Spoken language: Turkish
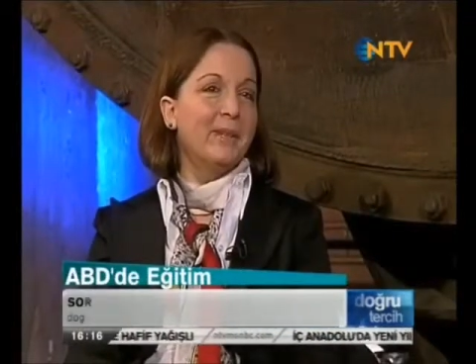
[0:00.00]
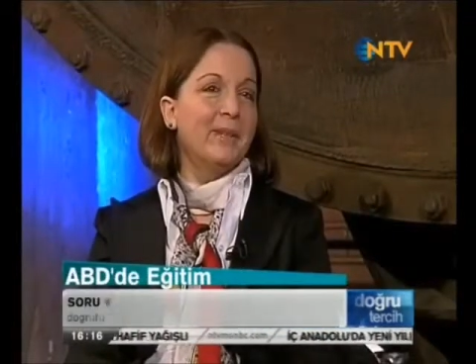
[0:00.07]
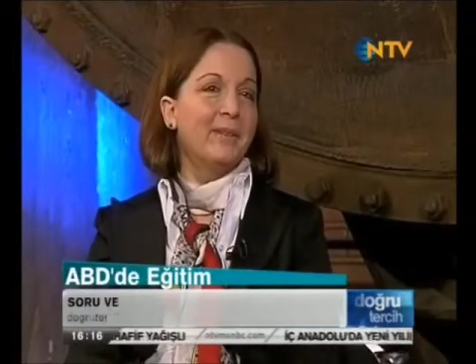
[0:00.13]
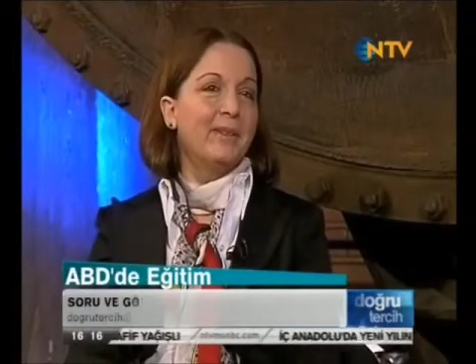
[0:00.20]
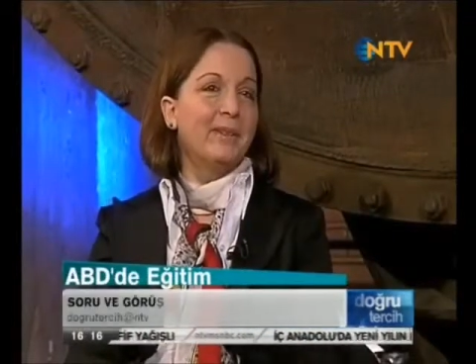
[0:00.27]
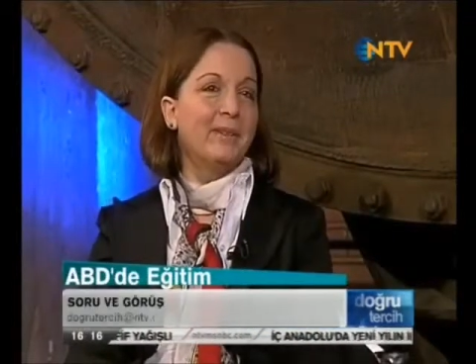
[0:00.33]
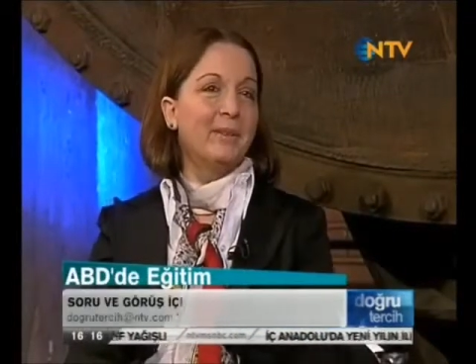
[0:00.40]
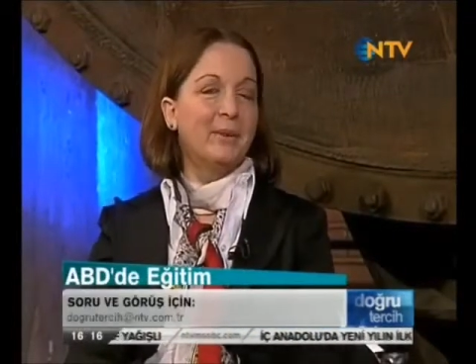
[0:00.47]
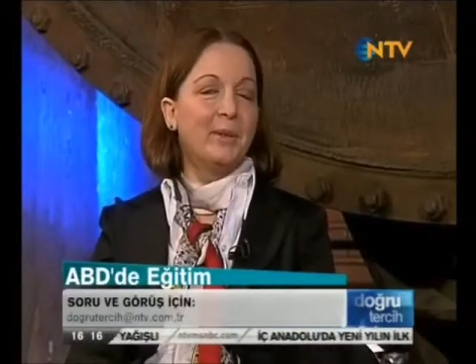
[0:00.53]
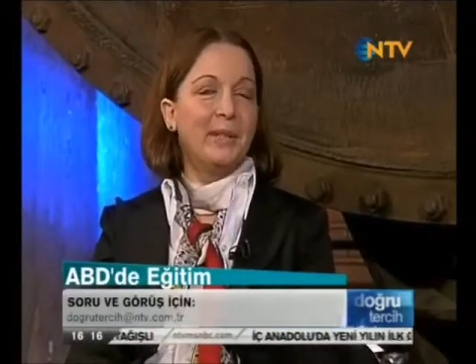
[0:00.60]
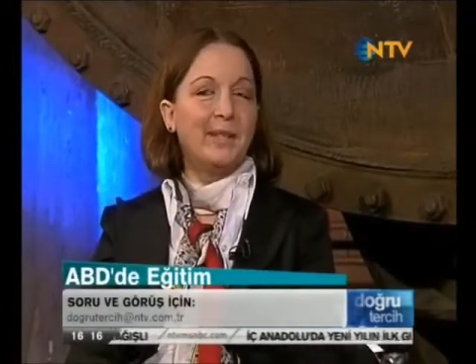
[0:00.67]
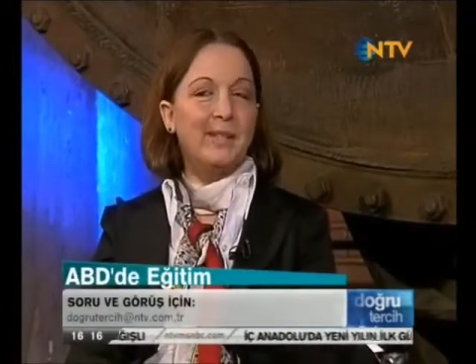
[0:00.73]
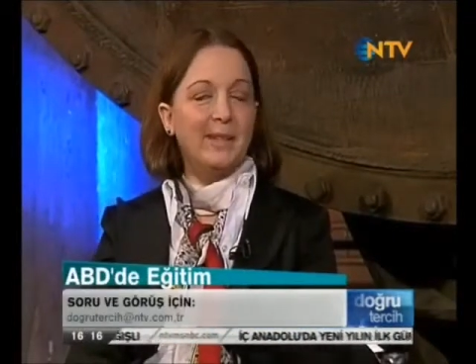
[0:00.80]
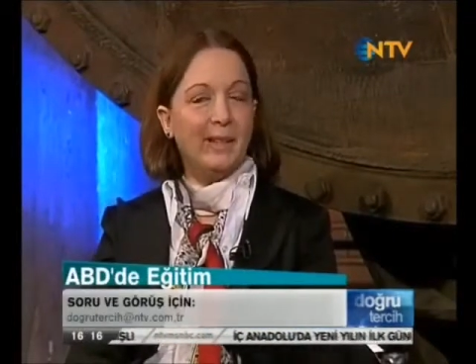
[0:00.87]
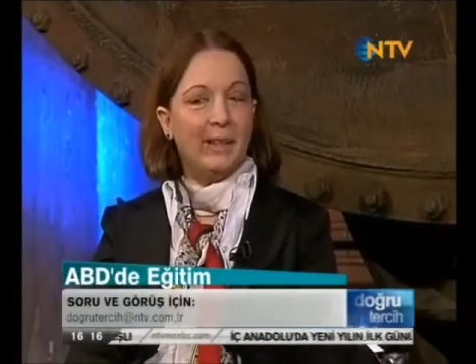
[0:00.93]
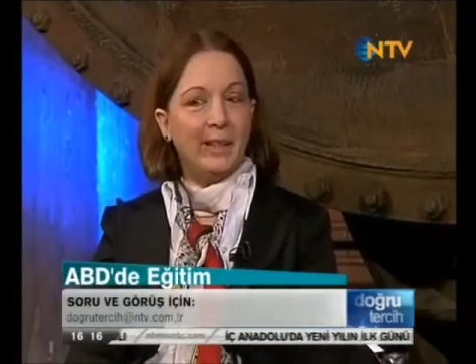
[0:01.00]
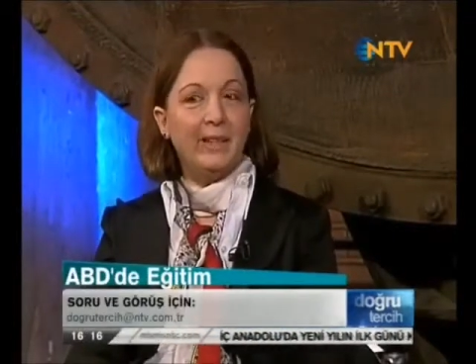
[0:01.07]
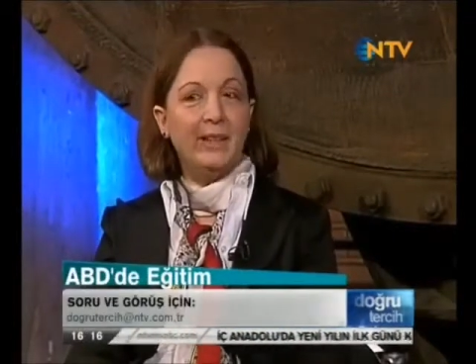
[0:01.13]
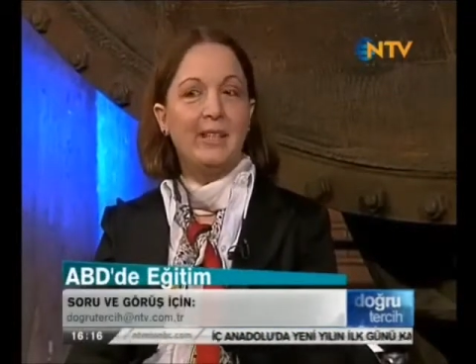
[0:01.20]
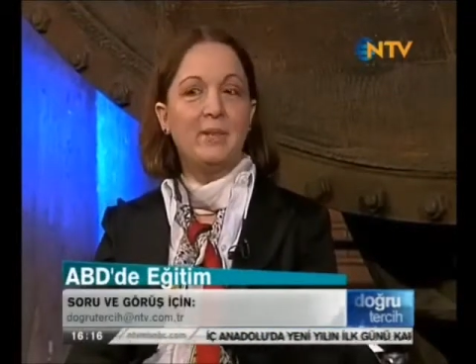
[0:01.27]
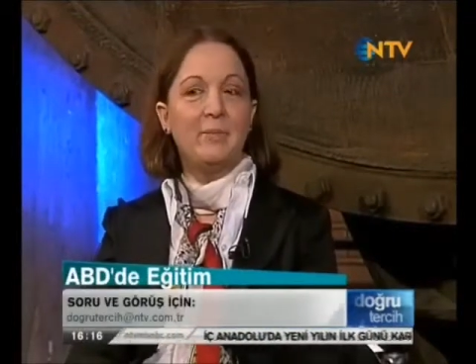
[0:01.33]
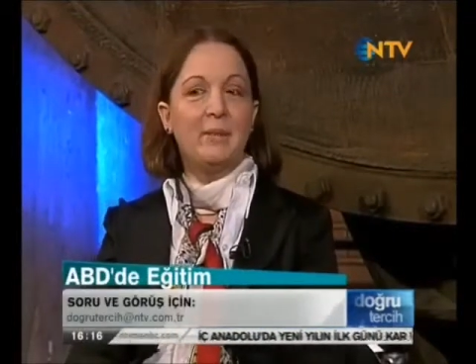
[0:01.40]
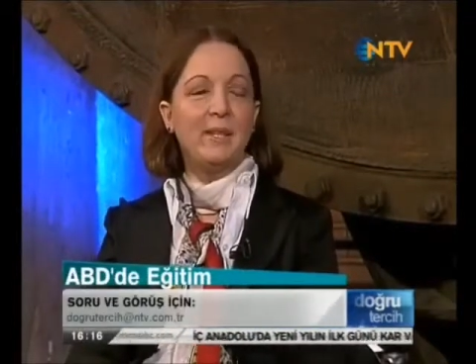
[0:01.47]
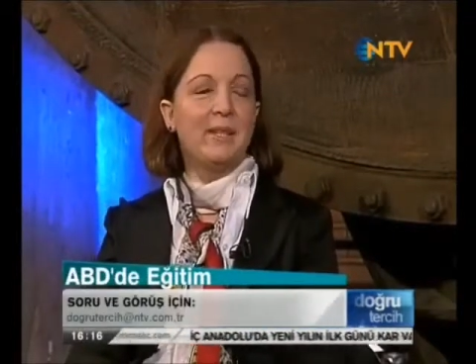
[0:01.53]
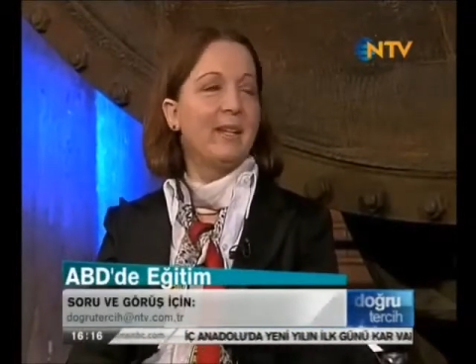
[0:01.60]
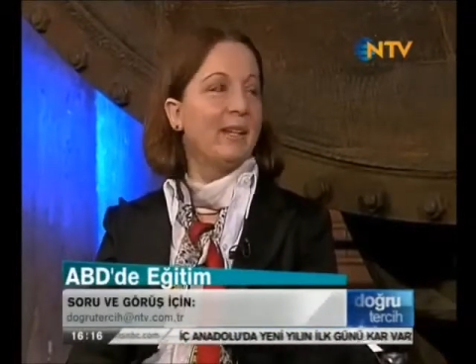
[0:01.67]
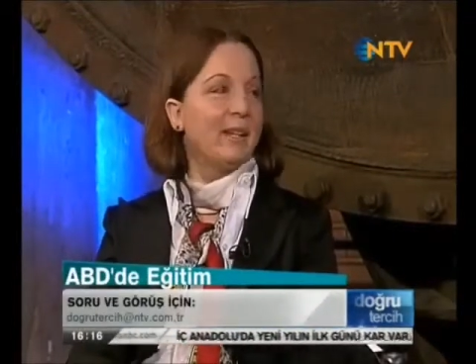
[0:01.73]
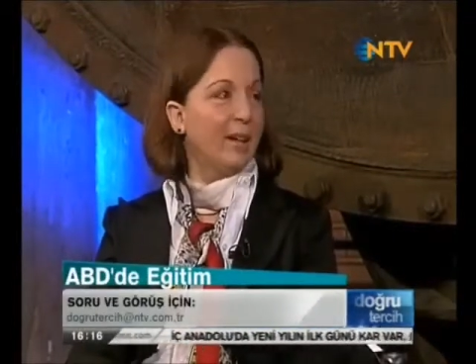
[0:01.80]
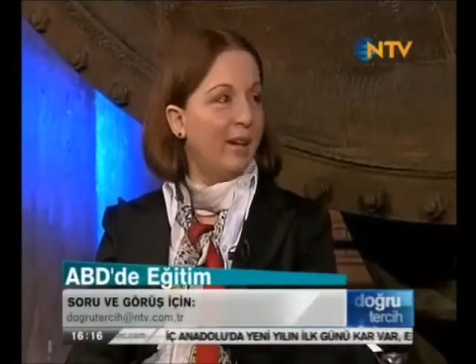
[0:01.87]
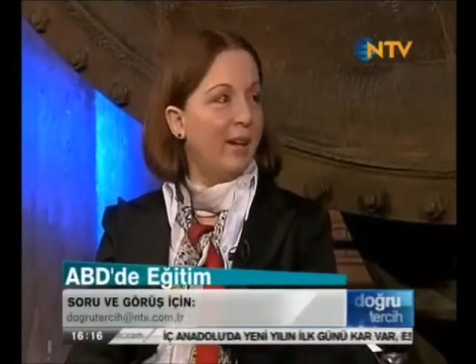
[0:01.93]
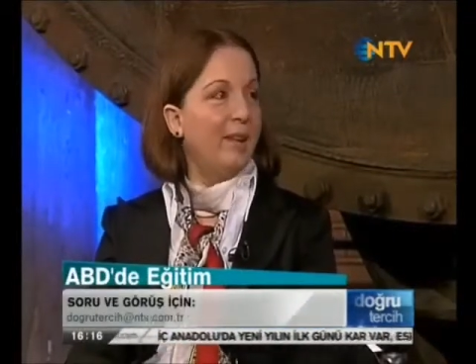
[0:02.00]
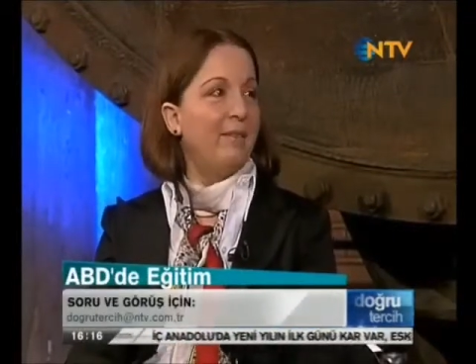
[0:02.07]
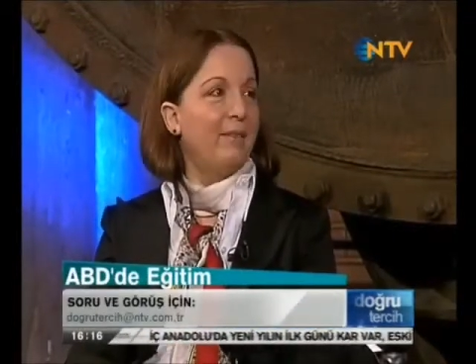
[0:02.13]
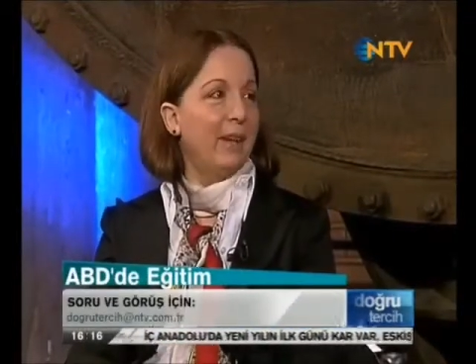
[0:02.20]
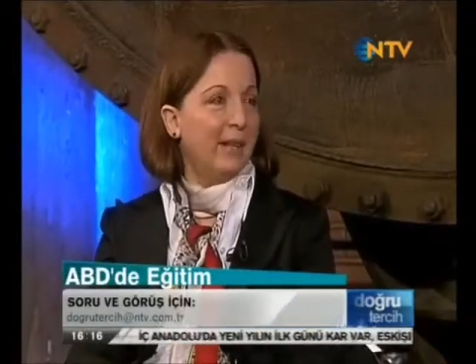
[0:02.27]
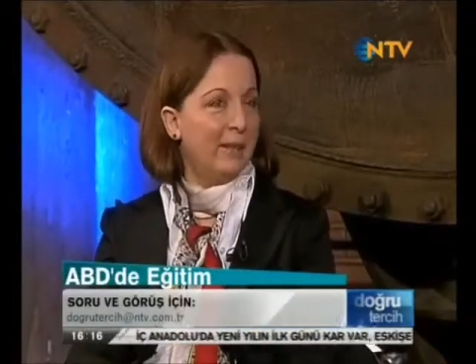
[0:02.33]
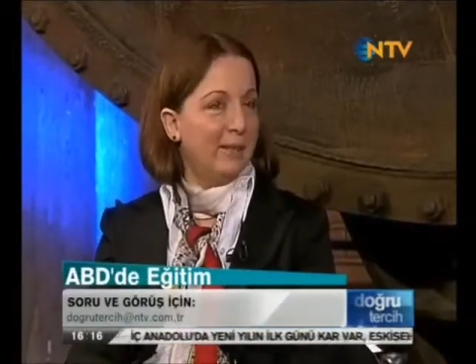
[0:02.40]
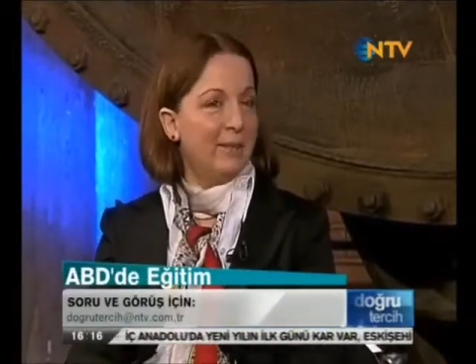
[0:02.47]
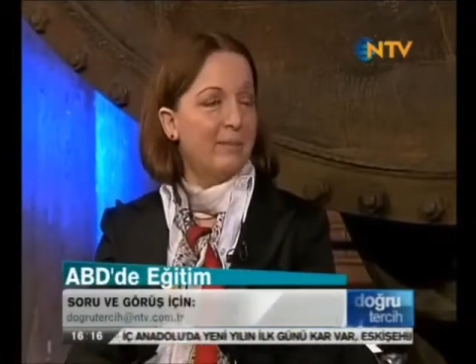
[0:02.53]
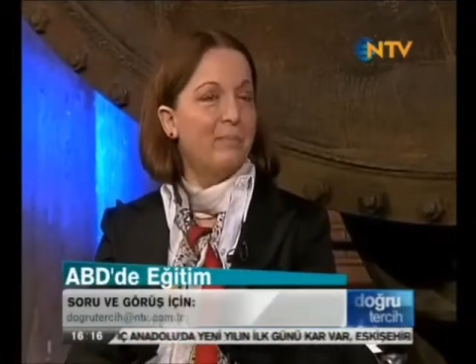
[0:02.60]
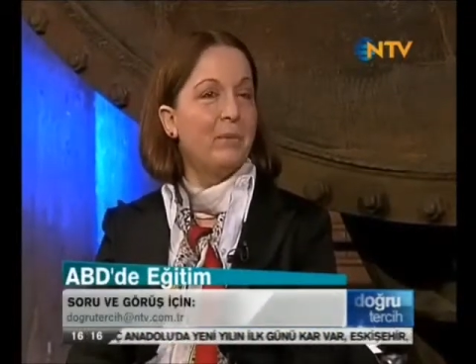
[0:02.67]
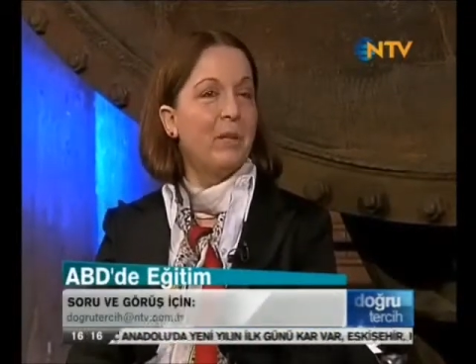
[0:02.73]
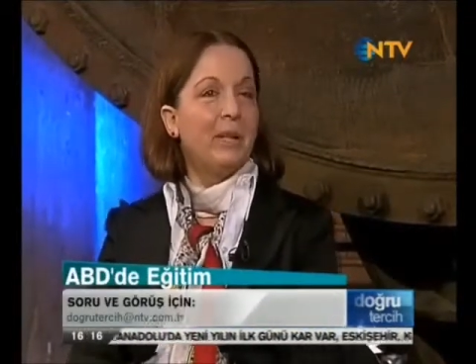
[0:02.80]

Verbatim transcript: E, dolayısıyla gitmesine karar verdim.